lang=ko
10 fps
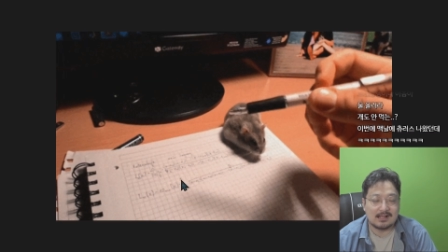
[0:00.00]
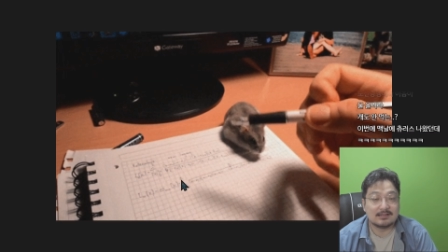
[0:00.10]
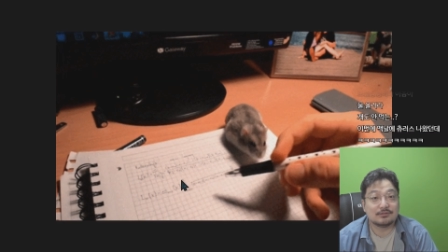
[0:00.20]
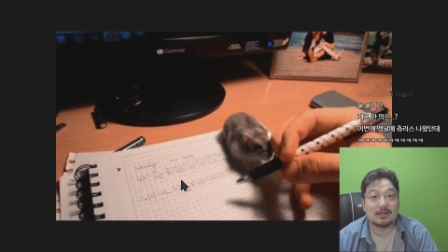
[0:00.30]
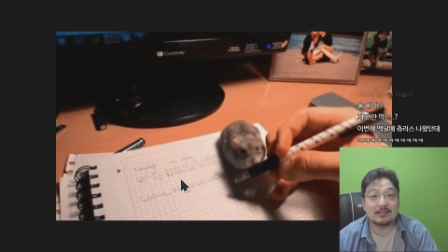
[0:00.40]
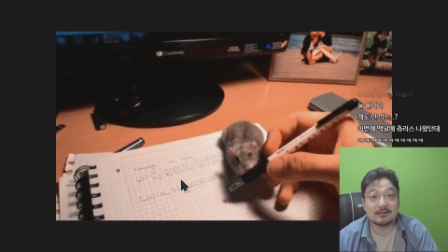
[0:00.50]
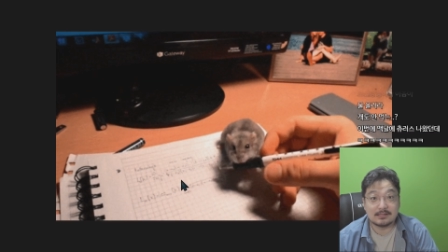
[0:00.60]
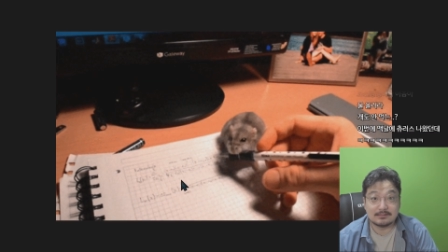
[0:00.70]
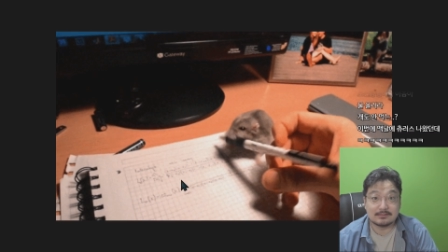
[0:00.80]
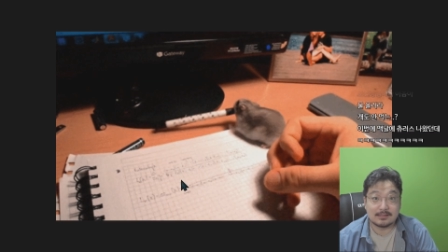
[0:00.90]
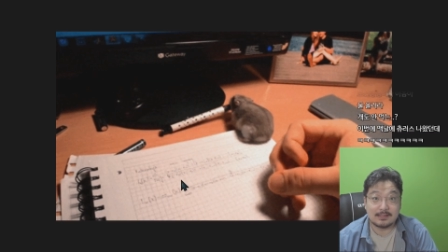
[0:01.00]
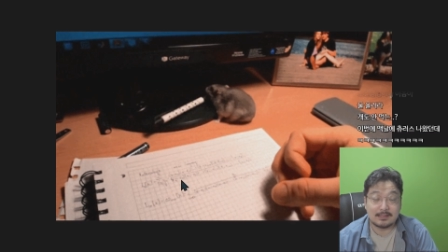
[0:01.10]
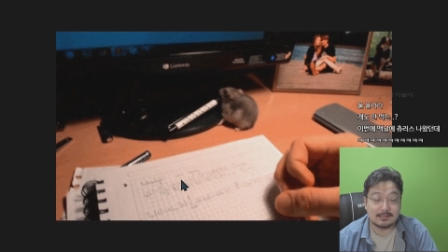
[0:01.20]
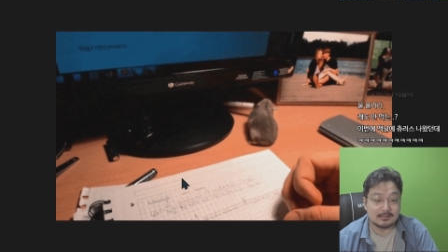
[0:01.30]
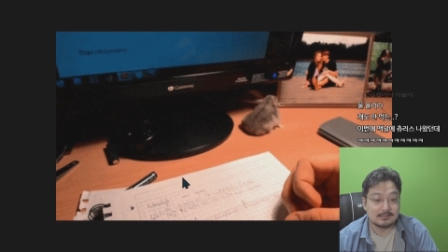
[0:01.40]
그래도 하려
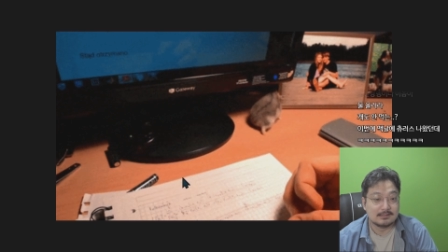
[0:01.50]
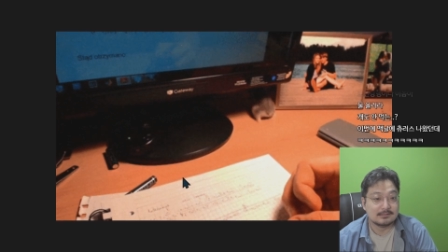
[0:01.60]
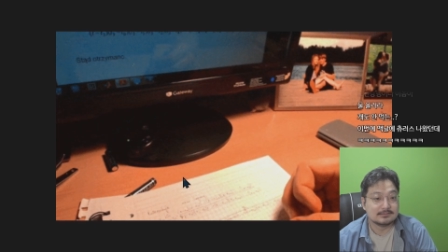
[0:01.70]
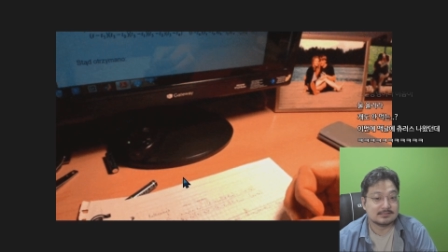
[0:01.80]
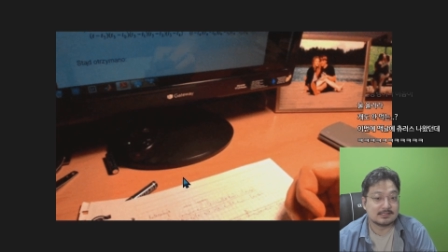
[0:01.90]
그랬는데 제